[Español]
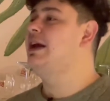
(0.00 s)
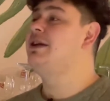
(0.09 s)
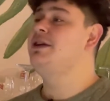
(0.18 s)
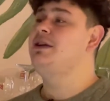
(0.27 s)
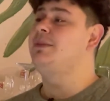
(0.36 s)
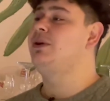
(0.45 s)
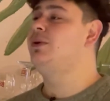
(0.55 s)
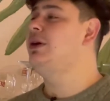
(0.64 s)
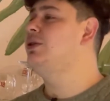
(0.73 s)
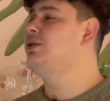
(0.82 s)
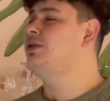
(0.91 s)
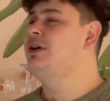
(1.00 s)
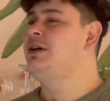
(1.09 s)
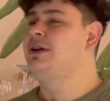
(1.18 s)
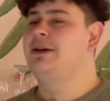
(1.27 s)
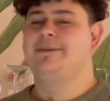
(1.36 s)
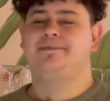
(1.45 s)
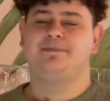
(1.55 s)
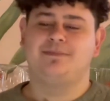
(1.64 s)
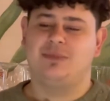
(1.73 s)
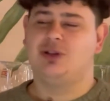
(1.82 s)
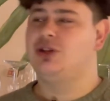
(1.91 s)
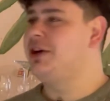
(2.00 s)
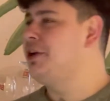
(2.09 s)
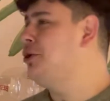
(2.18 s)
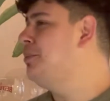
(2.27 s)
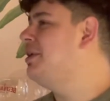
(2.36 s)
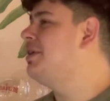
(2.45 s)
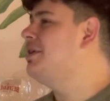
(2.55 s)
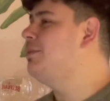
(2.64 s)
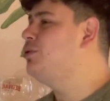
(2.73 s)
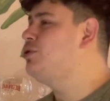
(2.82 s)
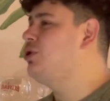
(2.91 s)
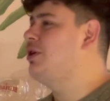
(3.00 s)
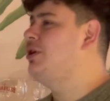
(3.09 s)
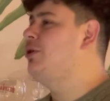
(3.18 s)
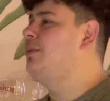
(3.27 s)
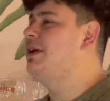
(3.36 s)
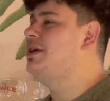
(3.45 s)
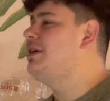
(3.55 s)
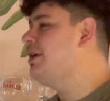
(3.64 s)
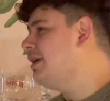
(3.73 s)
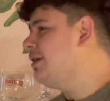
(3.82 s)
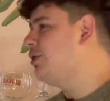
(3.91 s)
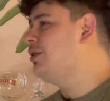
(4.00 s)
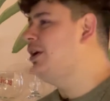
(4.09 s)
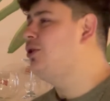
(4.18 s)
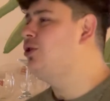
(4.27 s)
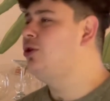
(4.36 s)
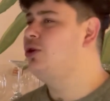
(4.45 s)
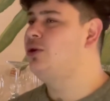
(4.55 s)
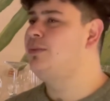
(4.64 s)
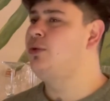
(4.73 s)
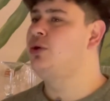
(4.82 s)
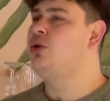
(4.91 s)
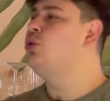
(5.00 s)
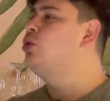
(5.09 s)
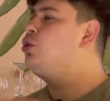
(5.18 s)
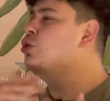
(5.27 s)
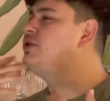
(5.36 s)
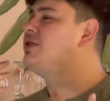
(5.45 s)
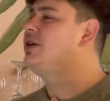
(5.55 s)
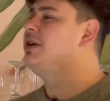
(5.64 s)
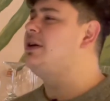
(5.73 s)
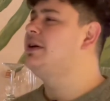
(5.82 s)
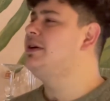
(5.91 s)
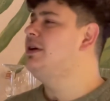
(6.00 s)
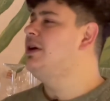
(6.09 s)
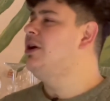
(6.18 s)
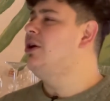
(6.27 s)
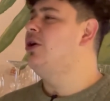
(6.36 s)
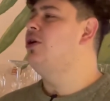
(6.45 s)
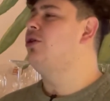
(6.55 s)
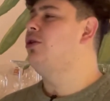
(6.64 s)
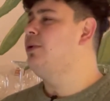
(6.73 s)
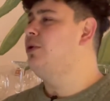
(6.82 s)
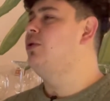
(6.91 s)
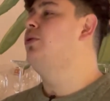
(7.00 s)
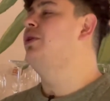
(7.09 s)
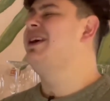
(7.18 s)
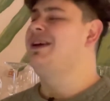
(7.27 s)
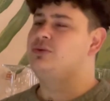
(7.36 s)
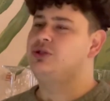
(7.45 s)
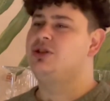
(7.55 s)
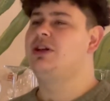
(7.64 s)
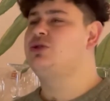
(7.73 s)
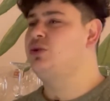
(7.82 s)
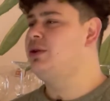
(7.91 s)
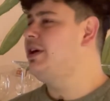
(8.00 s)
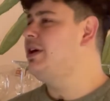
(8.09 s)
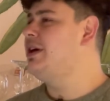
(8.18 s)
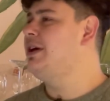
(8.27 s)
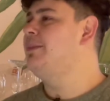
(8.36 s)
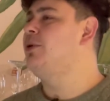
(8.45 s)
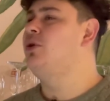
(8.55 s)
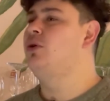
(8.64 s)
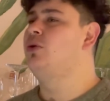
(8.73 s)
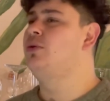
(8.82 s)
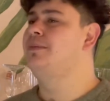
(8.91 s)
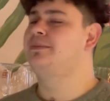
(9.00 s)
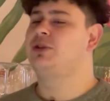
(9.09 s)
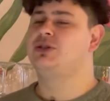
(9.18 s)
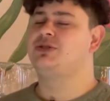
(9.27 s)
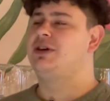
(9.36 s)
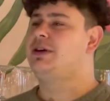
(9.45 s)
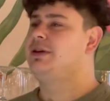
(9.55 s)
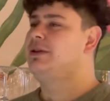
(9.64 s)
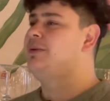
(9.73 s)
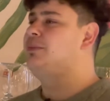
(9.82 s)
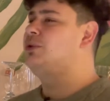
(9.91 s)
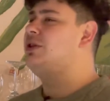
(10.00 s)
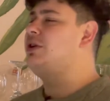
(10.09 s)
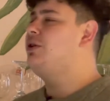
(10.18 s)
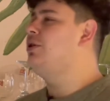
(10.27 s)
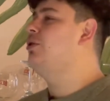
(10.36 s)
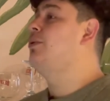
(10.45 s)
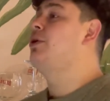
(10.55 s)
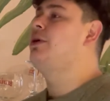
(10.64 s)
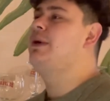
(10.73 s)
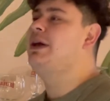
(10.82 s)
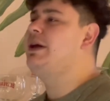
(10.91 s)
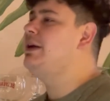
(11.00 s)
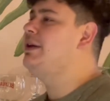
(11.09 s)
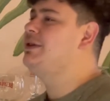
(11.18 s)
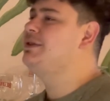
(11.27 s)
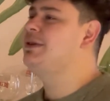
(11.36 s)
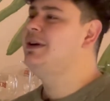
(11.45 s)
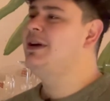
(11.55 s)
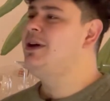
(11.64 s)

la lima o algo, no te recomendaría mucho que lo marides con algo muy dulce. como un ginar, por ejemplo. Como, un ginar sulep o un, no sé, un estilo de como de Baileys.